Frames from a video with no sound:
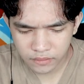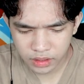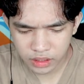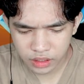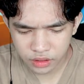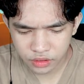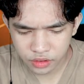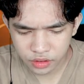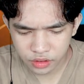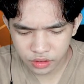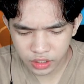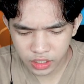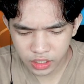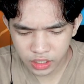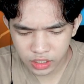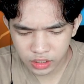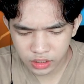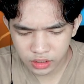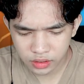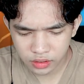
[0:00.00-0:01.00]
kita dorong
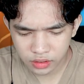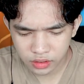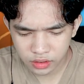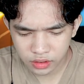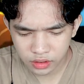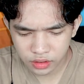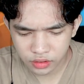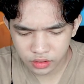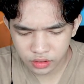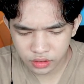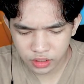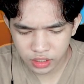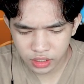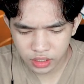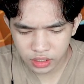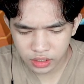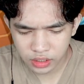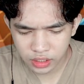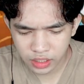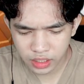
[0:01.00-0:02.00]
dikit dorong
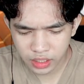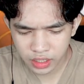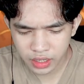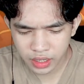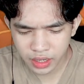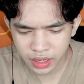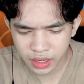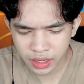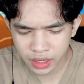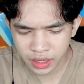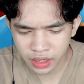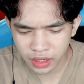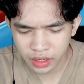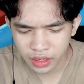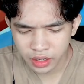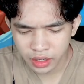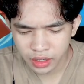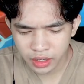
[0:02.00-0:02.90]
dikit eh eh eh eh, eh,